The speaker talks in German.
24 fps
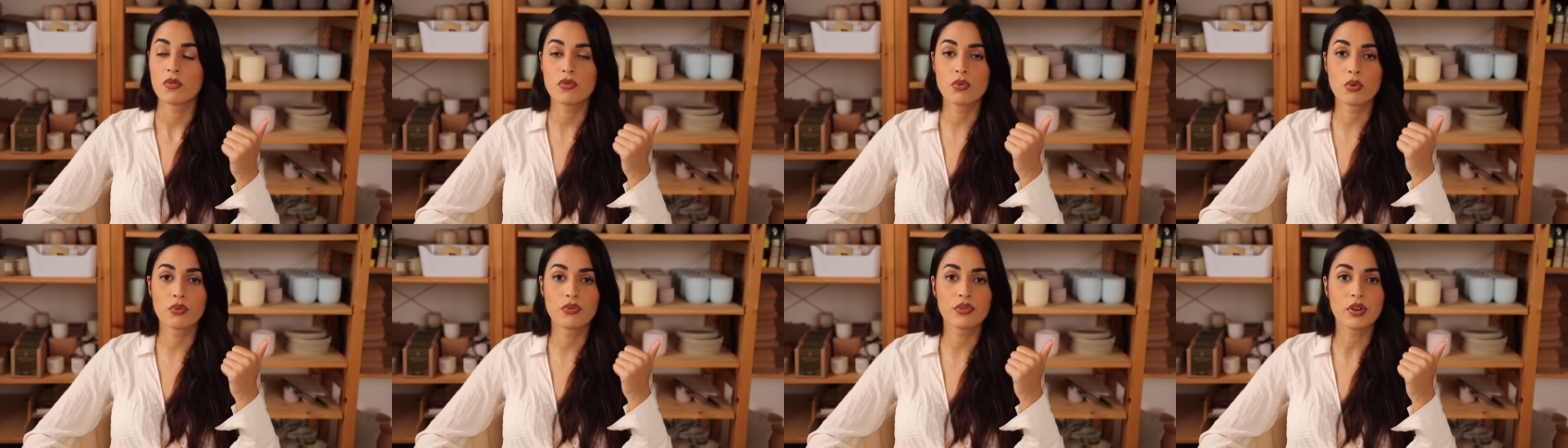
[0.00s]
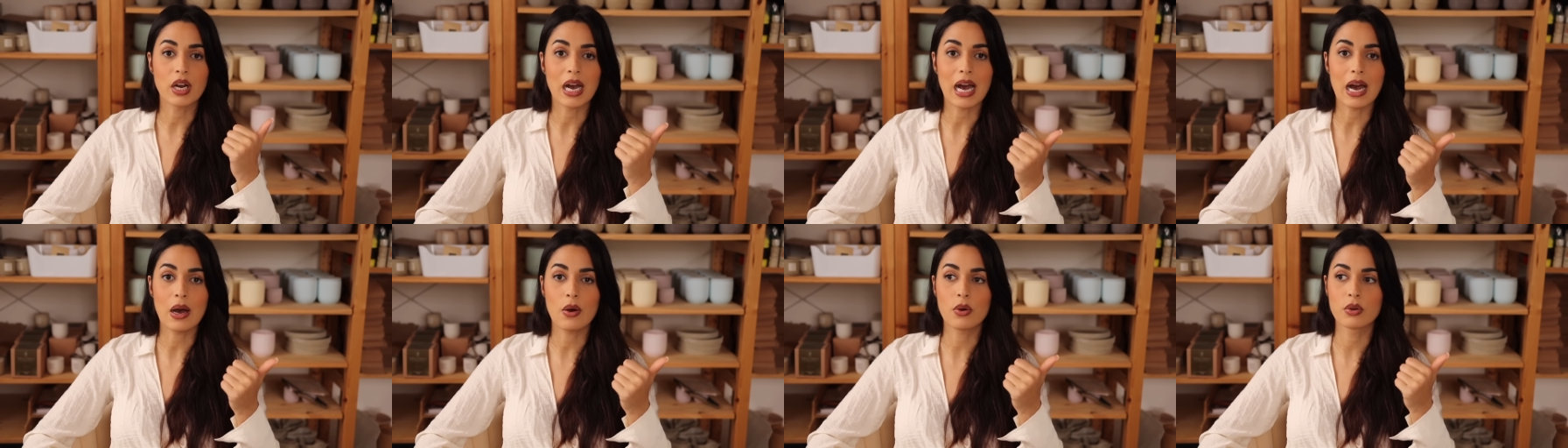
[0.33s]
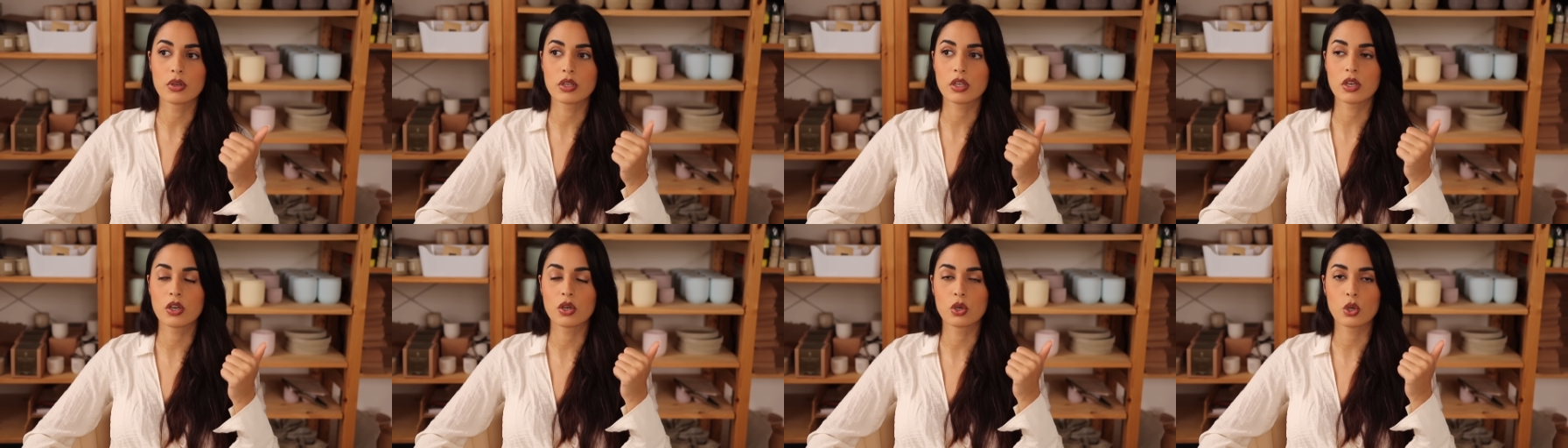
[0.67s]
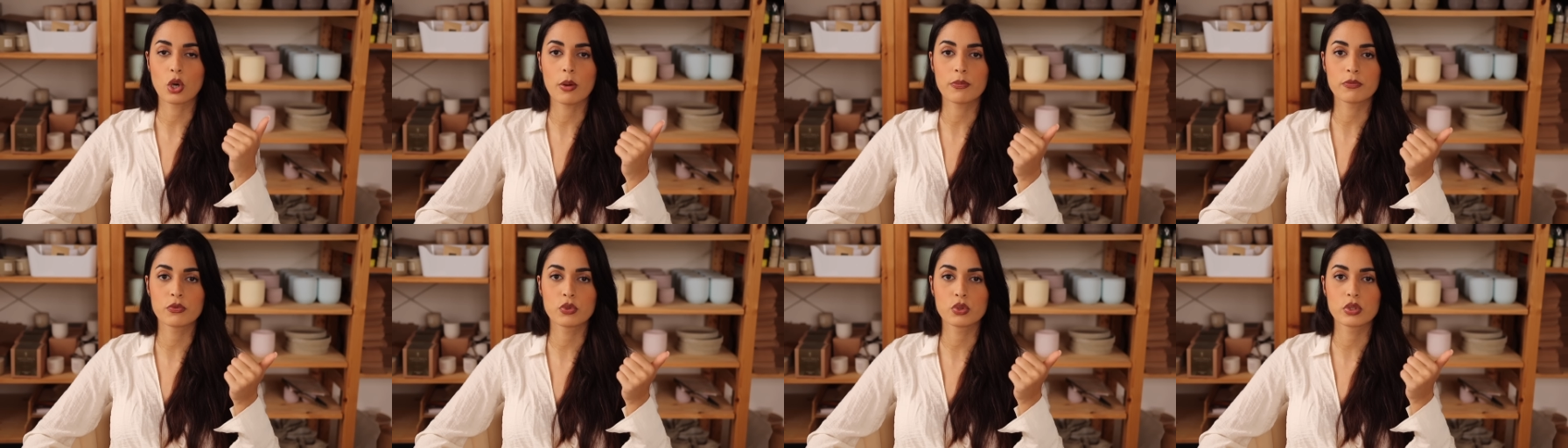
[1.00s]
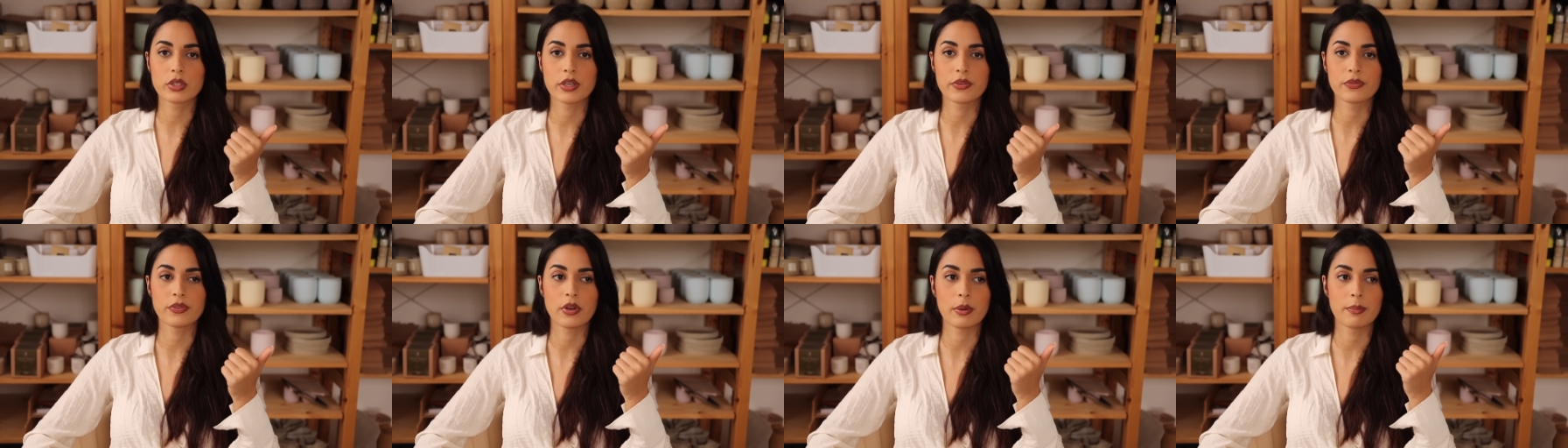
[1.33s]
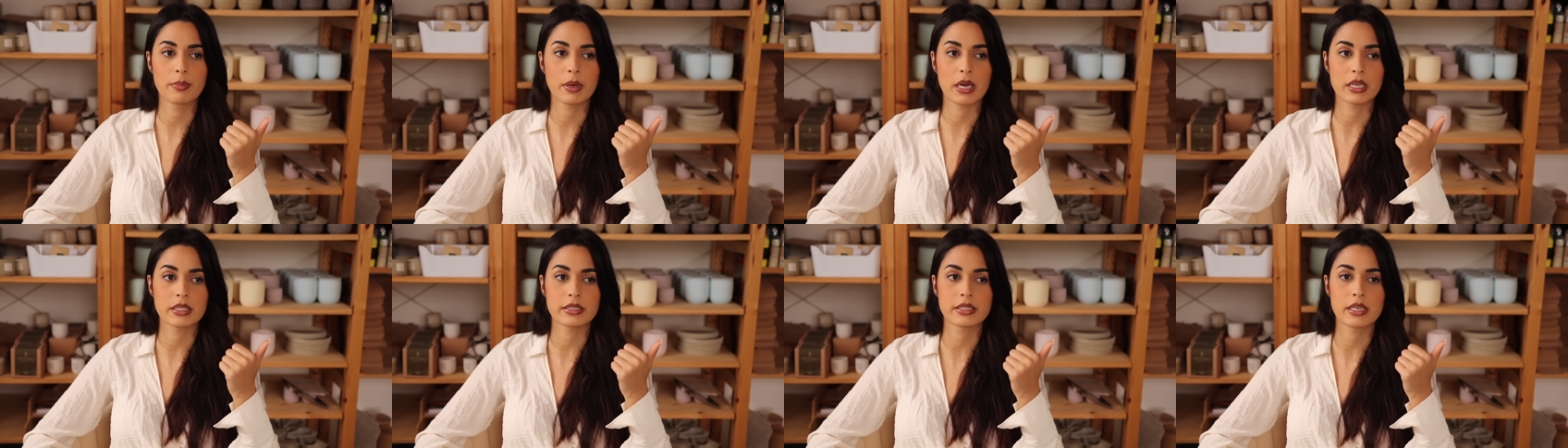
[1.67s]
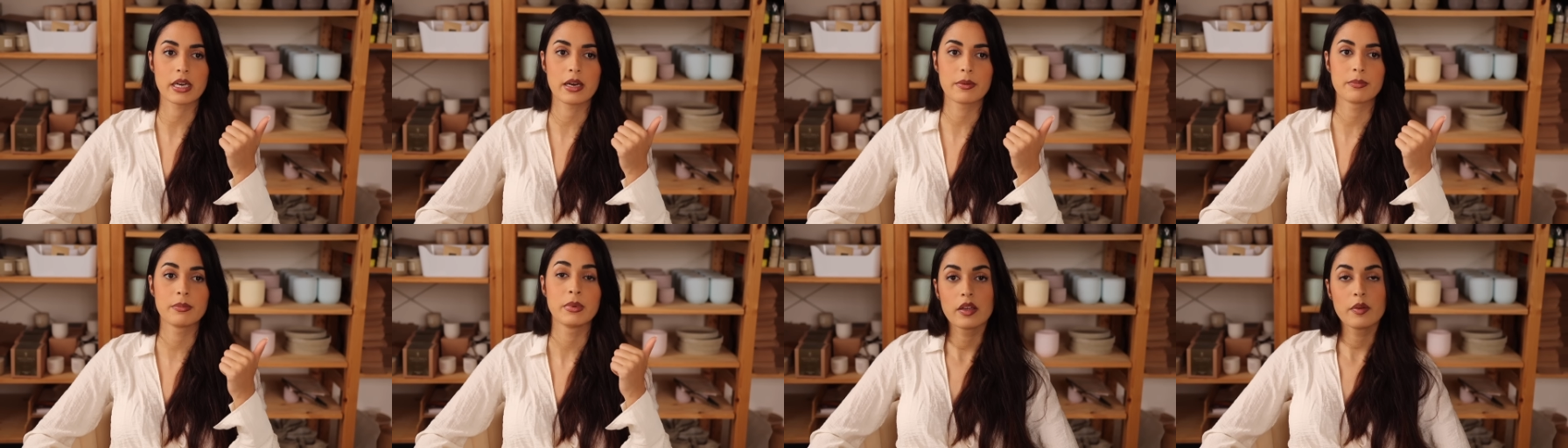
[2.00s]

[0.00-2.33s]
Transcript: wo Frauen ihre Kopftücher verbrannt haben.